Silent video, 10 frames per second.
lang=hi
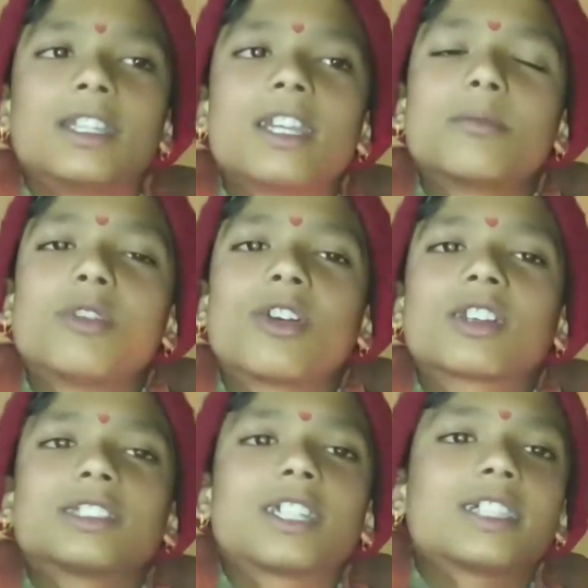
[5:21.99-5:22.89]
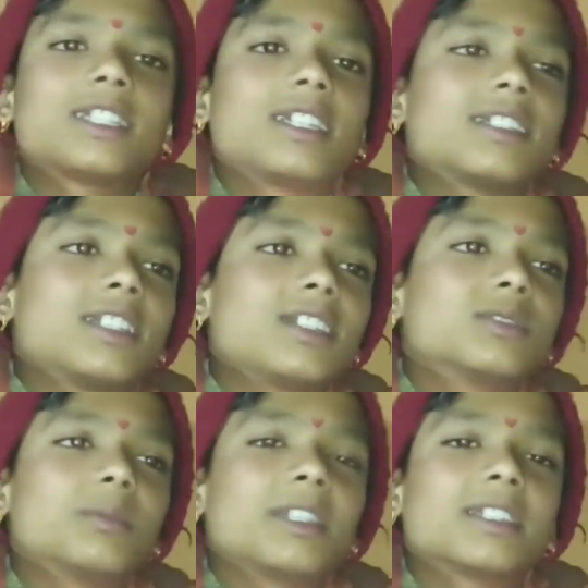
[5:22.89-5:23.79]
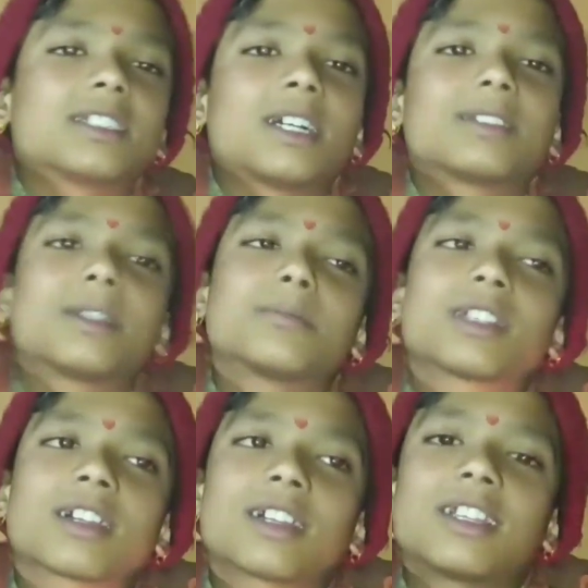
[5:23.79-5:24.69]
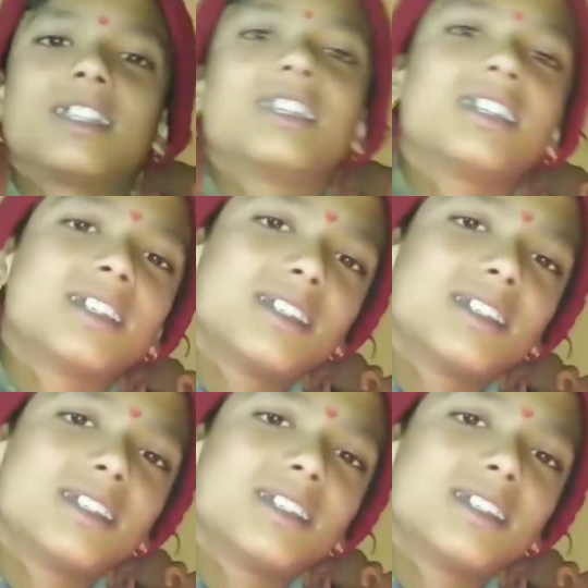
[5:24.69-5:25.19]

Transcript: नई ब्लॉग के साथ एक नई सुबह के साथ तब तक आके लिए